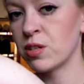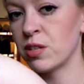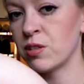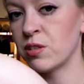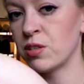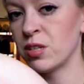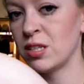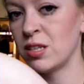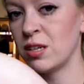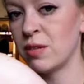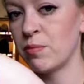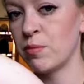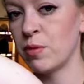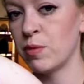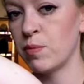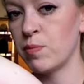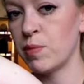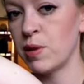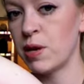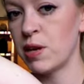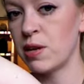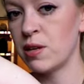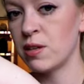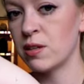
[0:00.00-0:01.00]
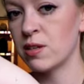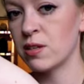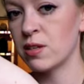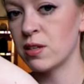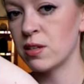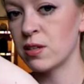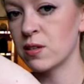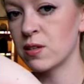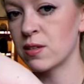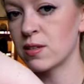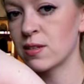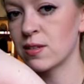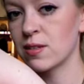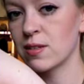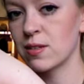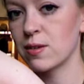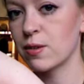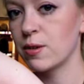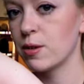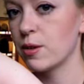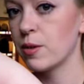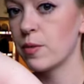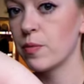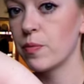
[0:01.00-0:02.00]
Also ihr seht, mit Base ist das
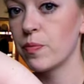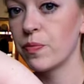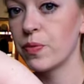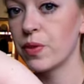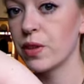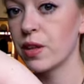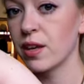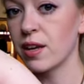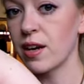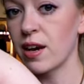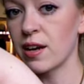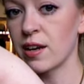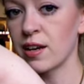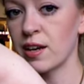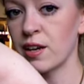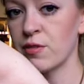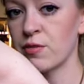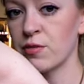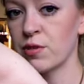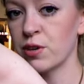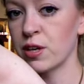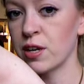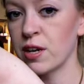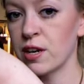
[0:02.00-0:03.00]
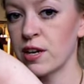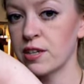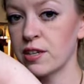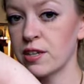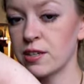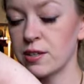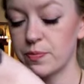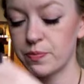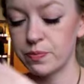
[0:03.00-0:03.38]
gar kein Vergleich.